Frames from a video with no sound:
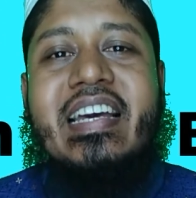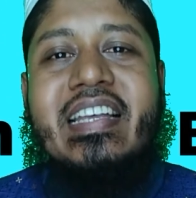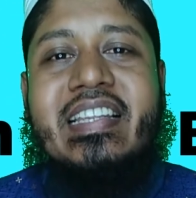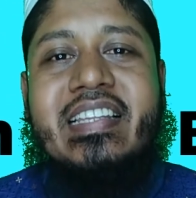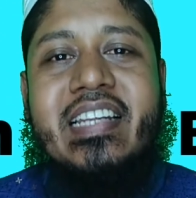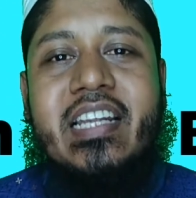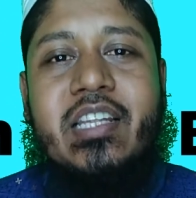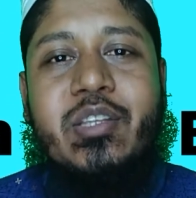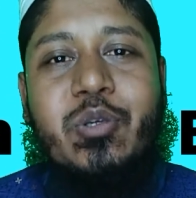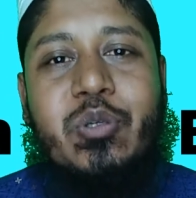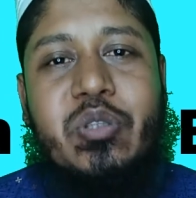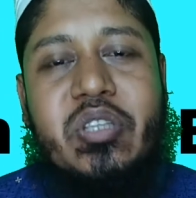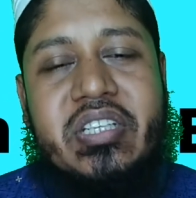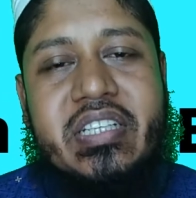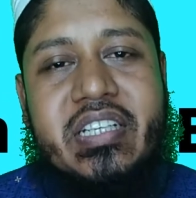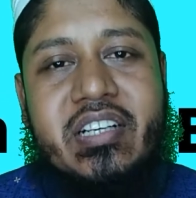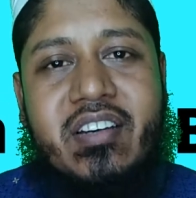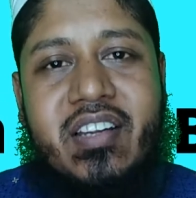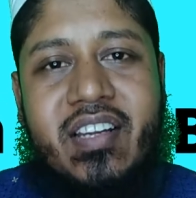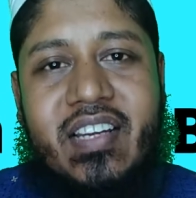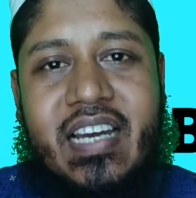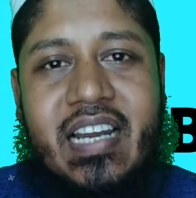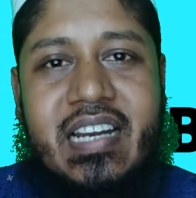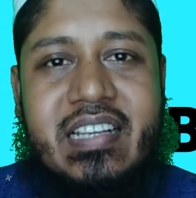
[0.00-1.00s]
দিনে দুই তিনটি
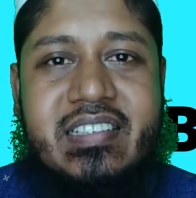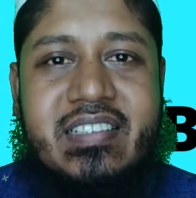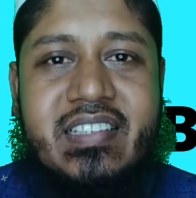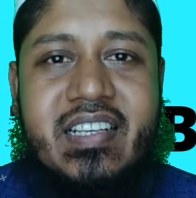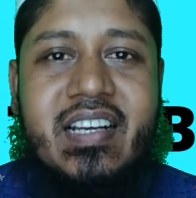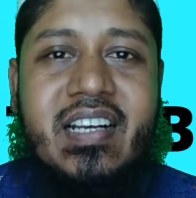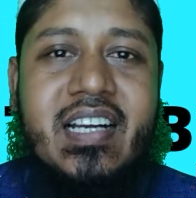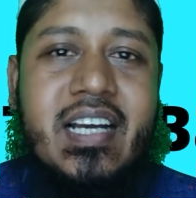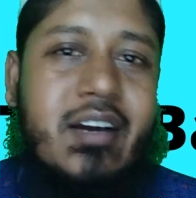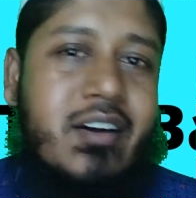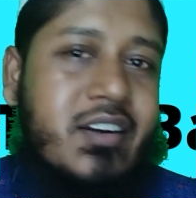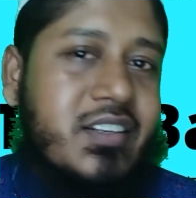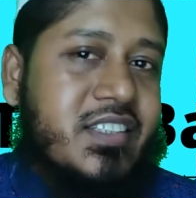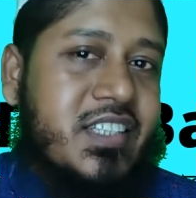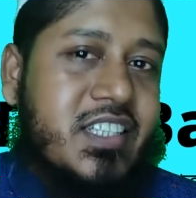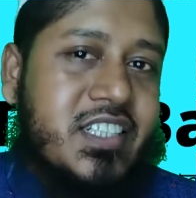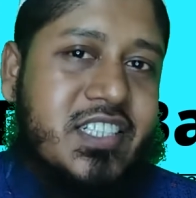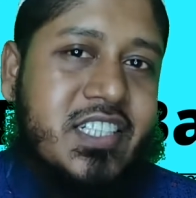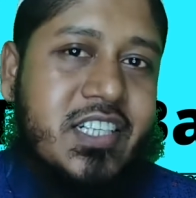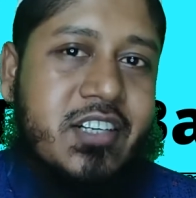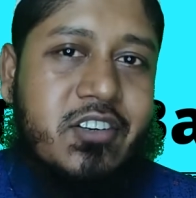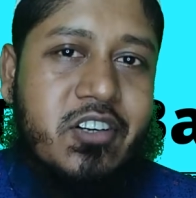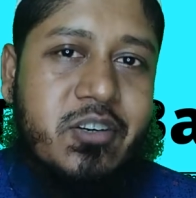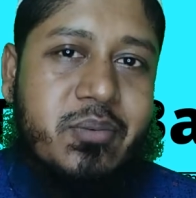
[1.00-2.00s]
করে কালিজিরা খাওয়ার
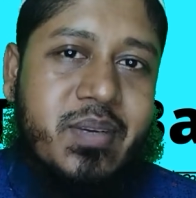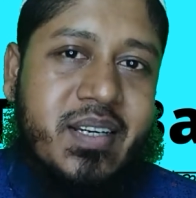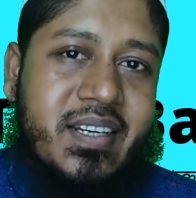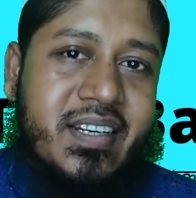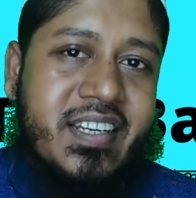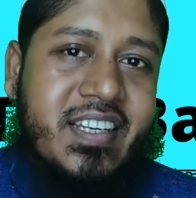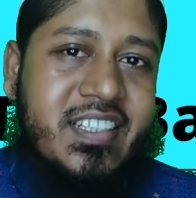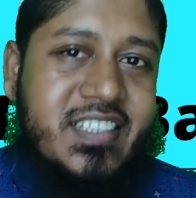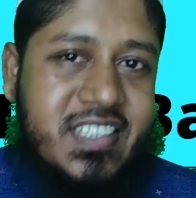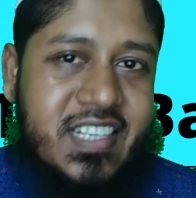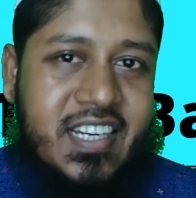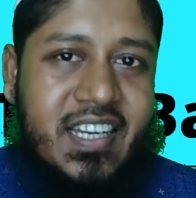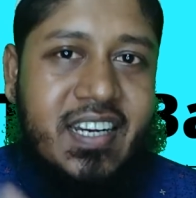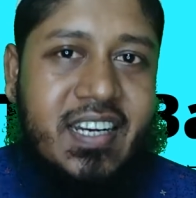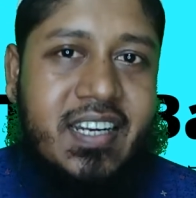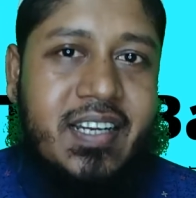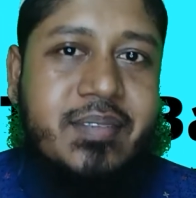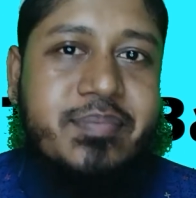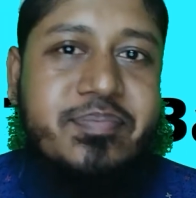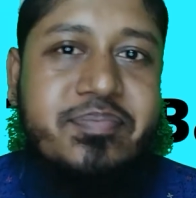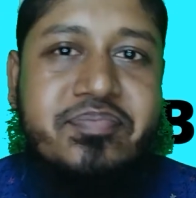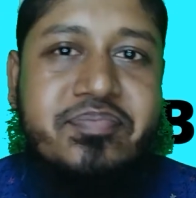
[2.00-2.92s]
চেষ্টা করবেন ইনশাআল্লাহ